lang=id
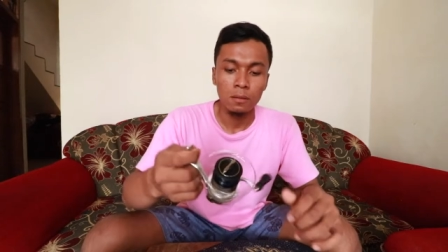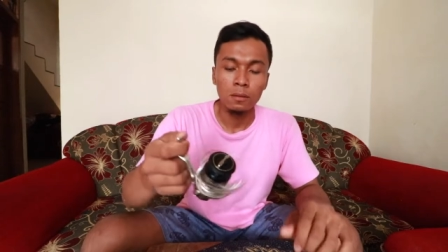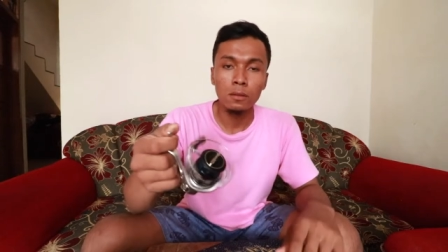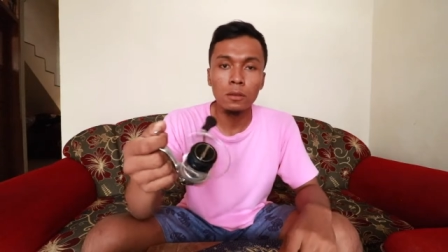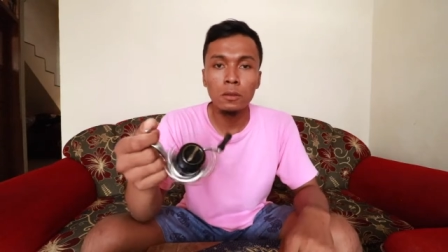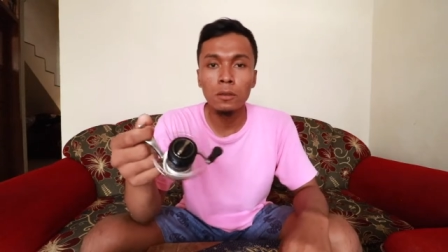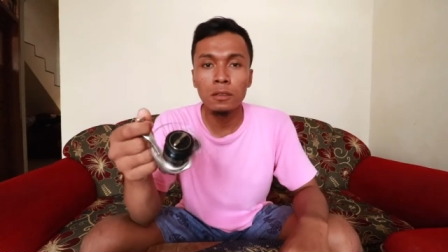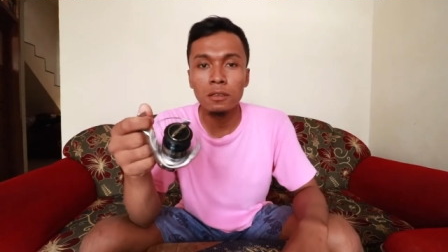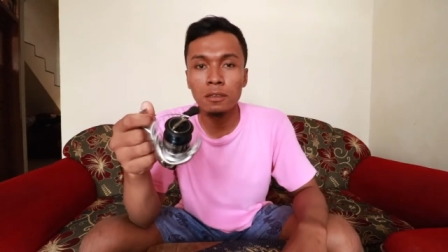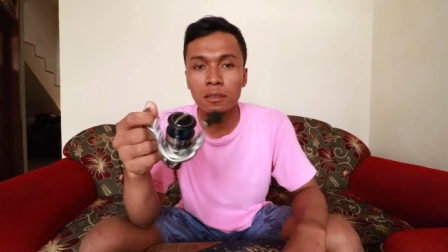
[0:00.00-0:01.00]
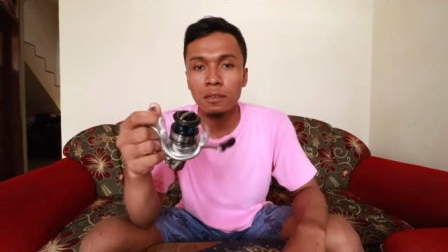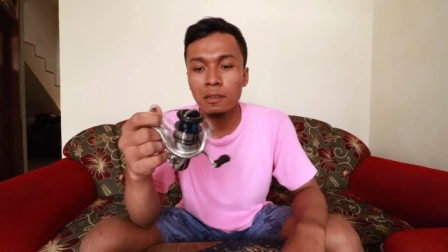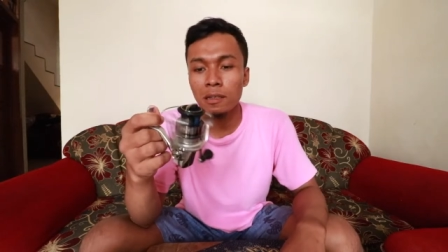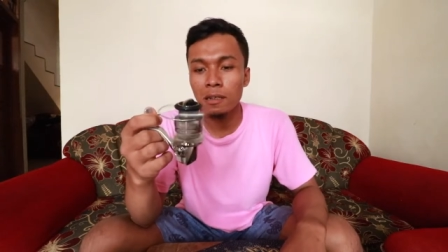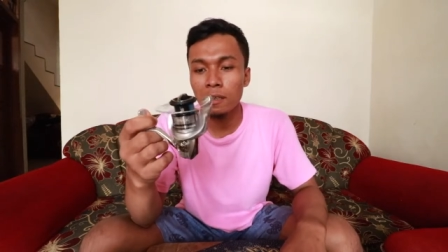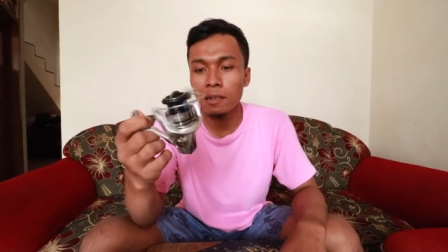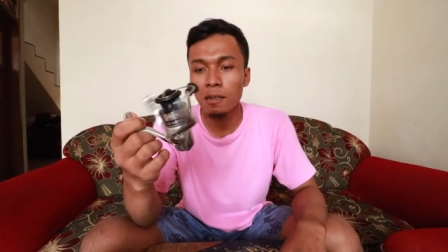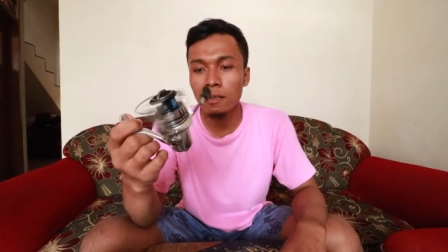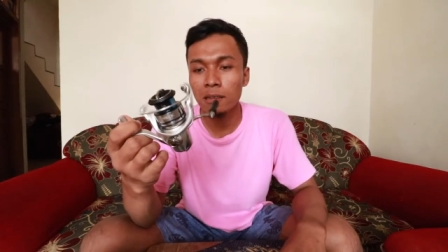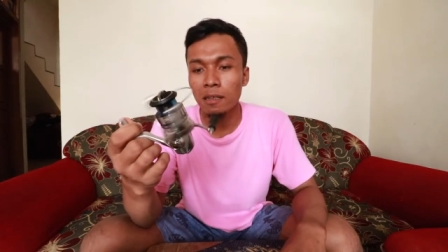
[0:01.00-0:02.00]
untuk
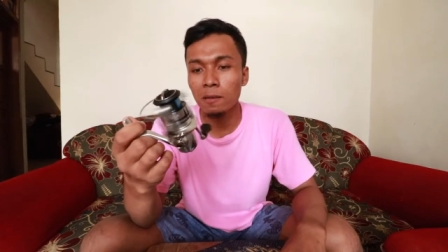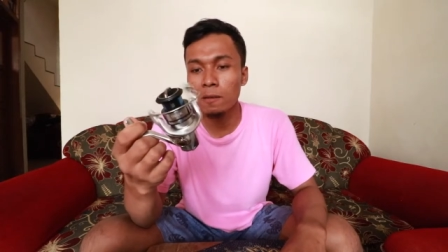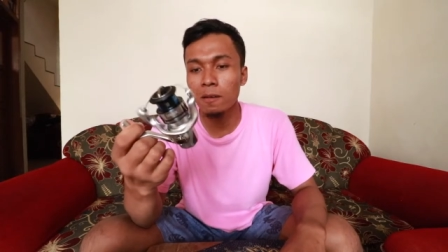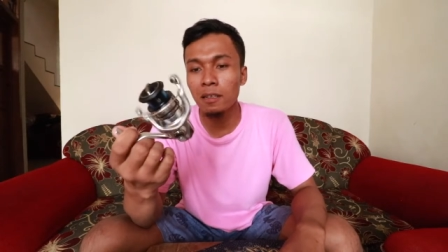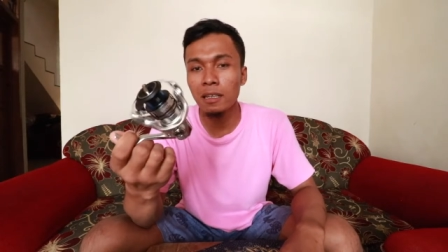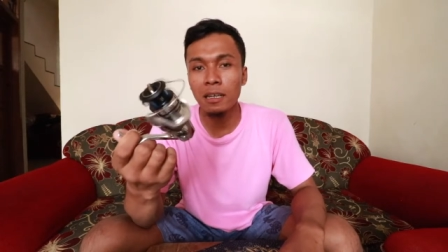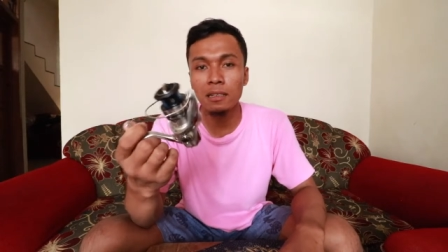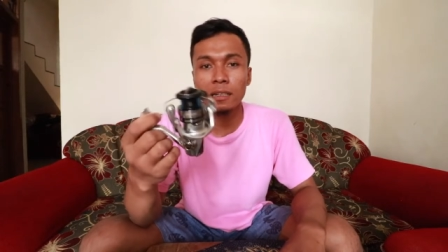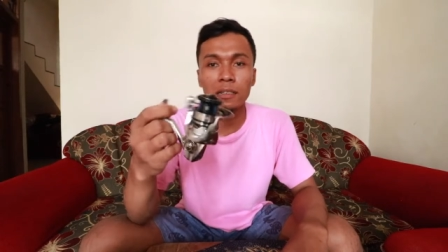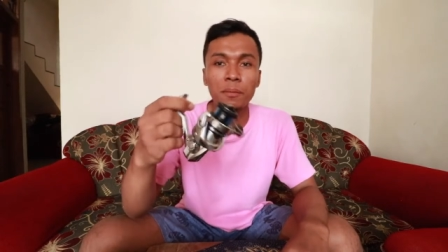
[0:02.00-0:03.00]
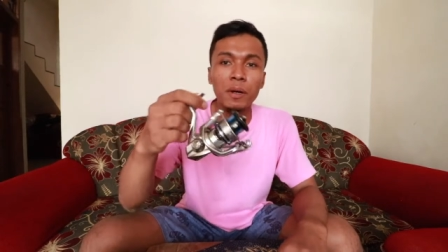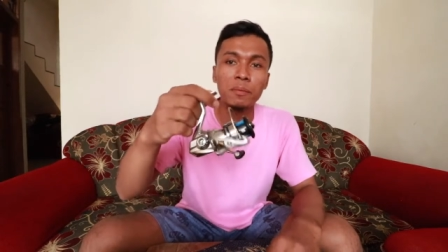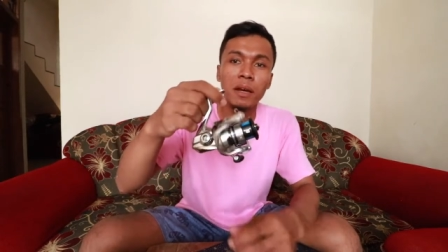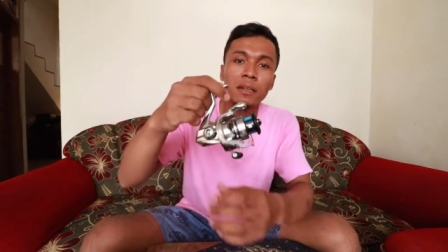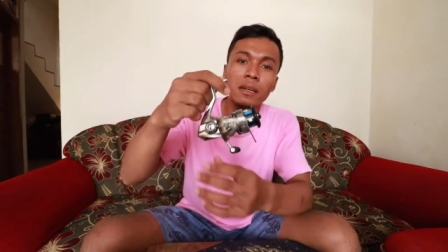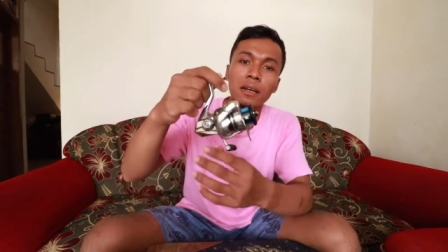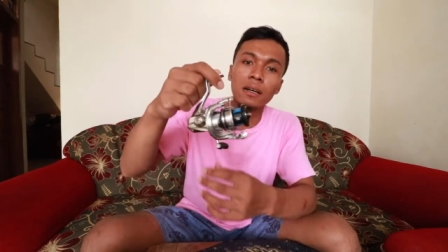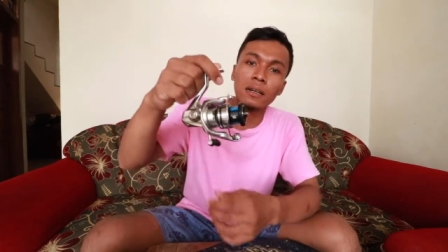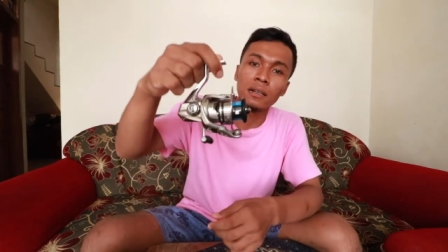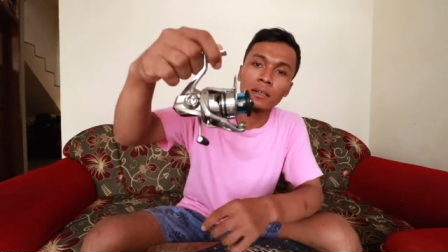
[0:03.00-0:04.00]
teknologi yang terdapat
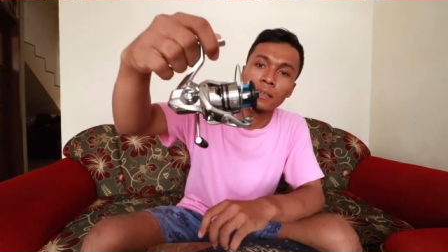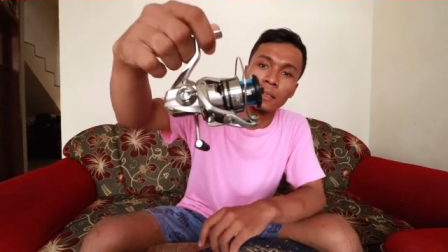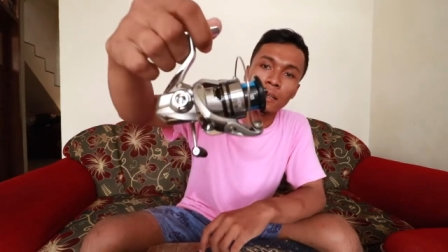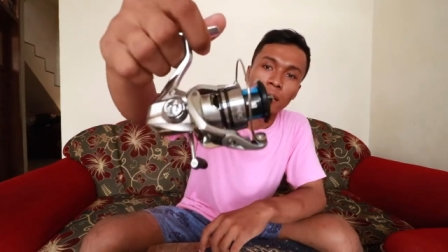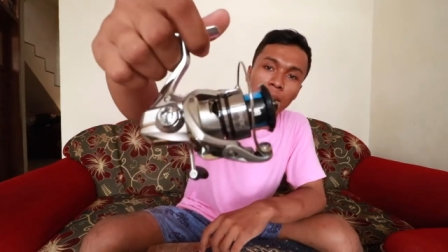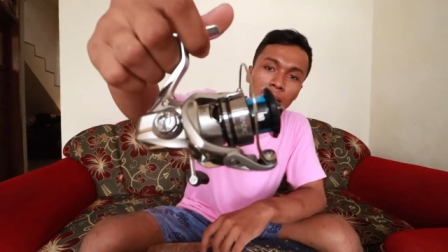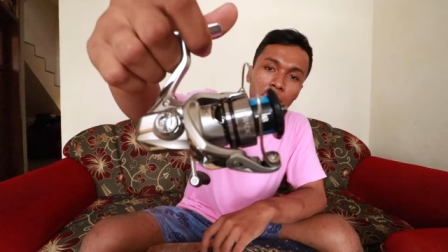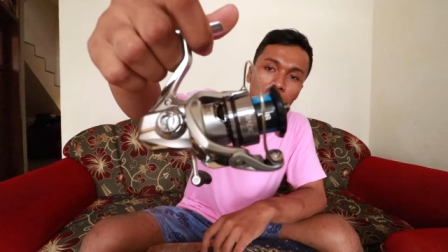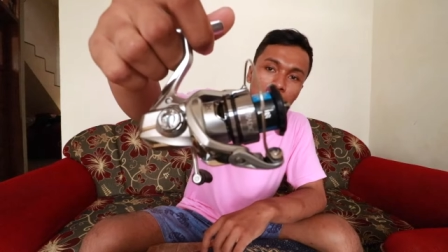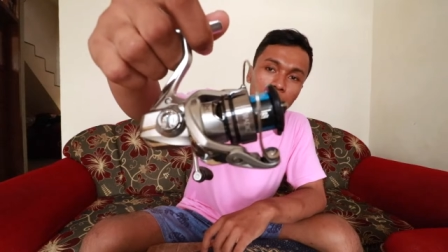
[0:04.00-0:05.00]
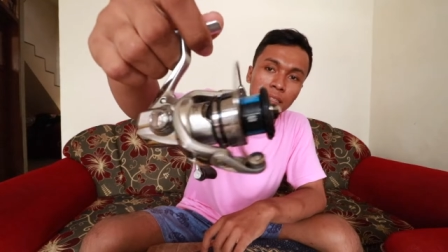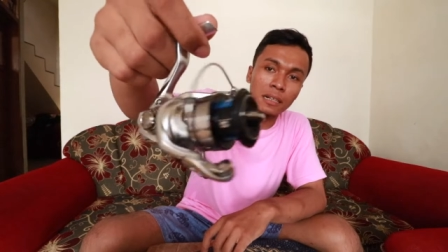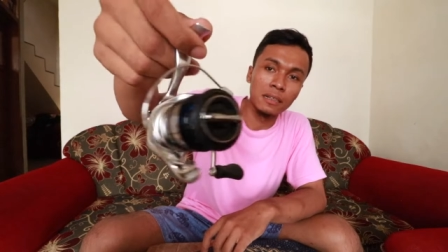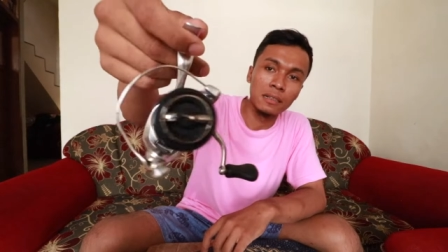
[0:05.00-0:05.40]
pada reel ini guys ya